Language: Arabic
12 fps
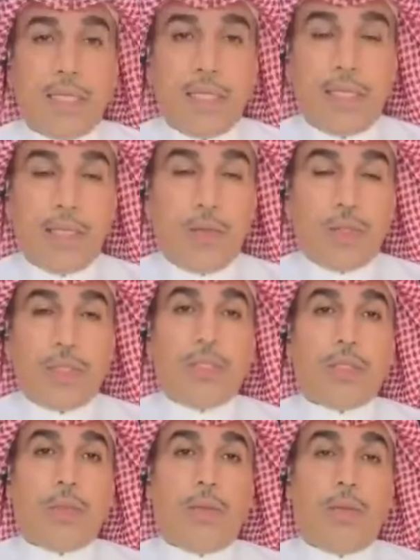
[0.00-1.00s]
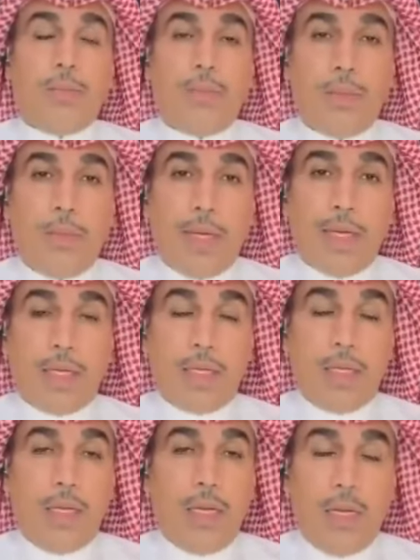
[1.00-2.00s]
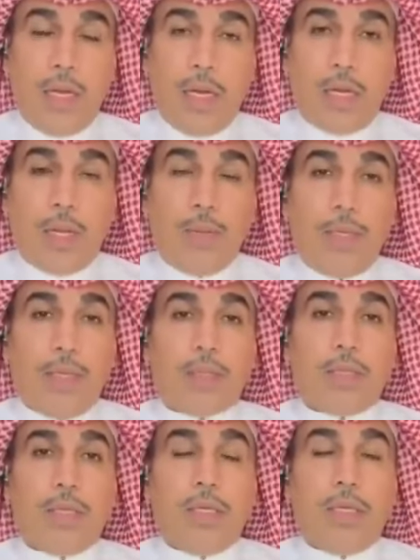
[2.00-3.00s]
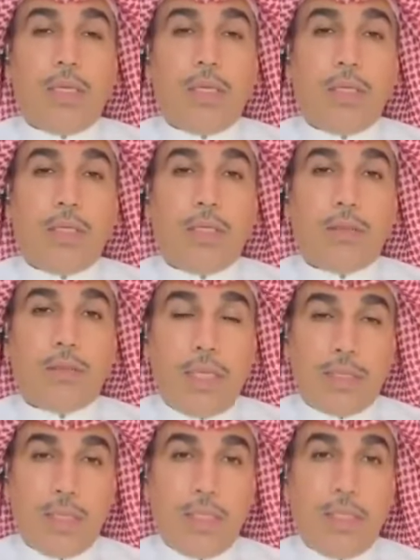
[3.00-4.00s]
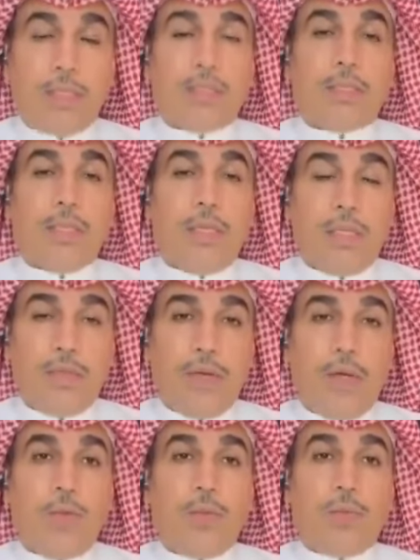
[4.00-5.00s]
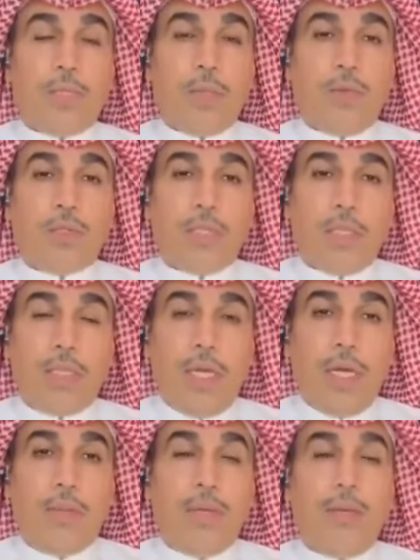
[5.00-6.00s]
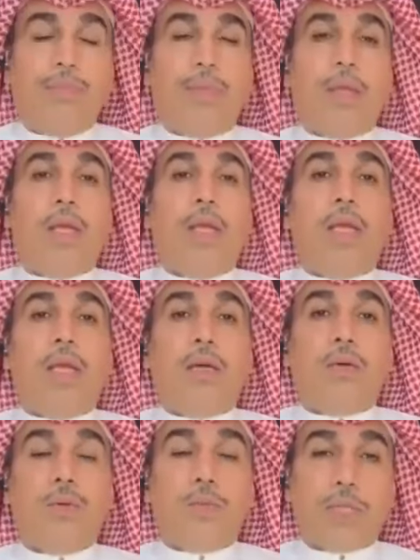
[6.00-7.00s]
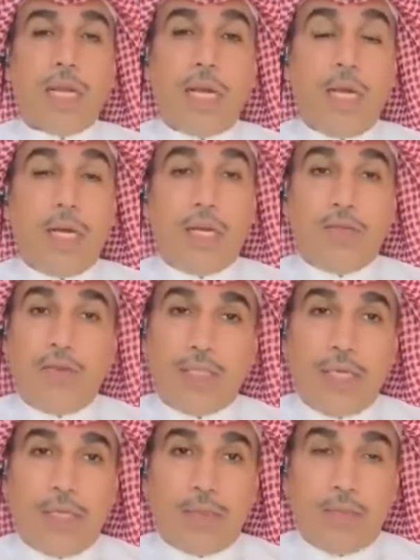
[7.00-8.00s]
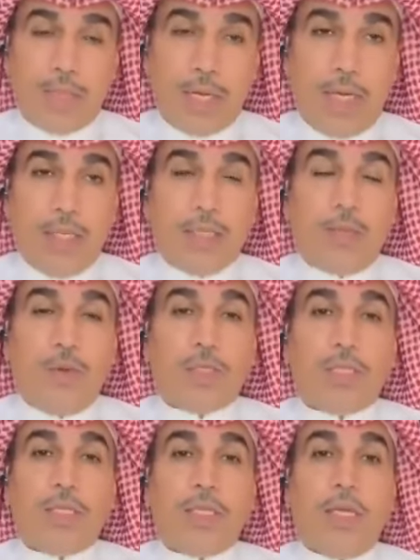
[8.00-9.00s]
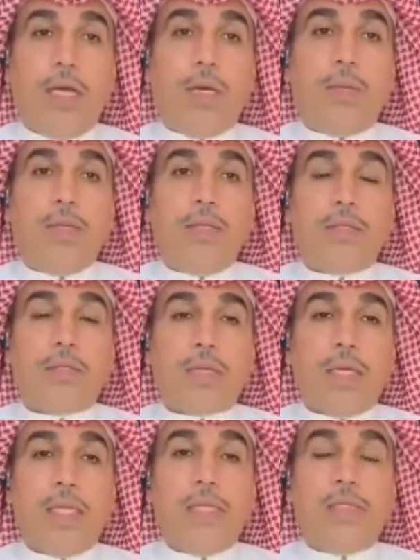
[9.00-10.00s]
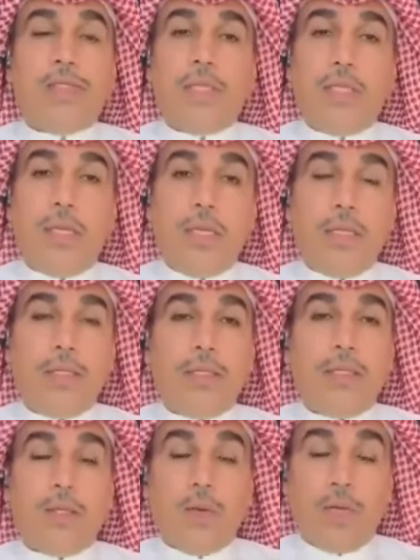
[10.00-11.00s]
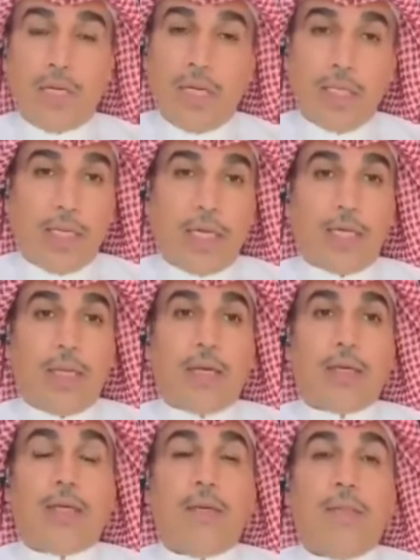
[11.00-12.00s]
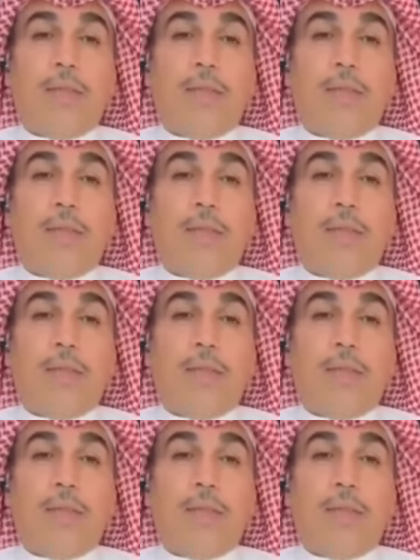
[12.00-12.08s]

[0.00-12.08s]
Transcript: سريعا يعني اول شيء طبعا نبارك للهلال الكبير آه، تاسيس احتفاله ب 67 عاما وبصراحه انا تفاجات بصراحه 67 عاما قليل جدا توقعت اكثر